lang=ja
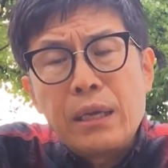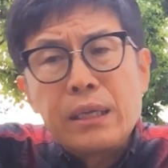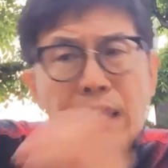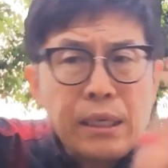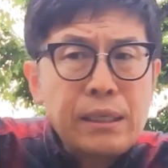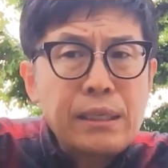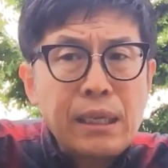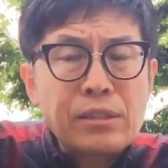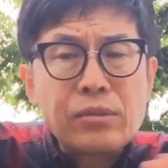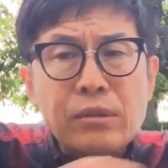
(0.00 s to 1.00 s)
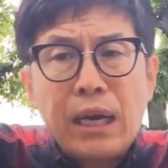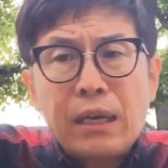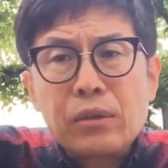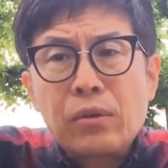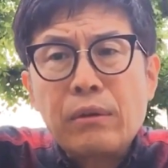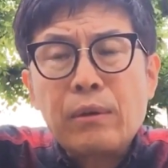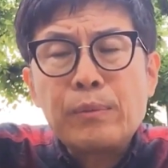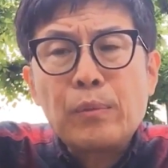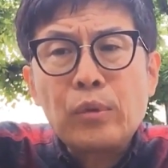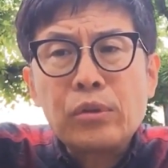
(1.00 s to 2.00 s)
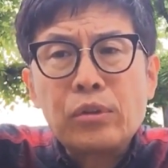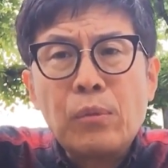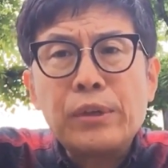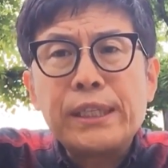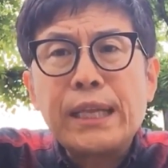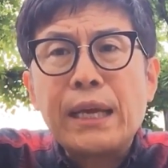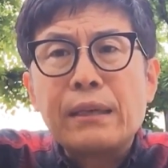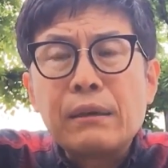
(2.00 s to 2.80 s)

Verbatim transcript: いかに離脱するか。これを最も痛い、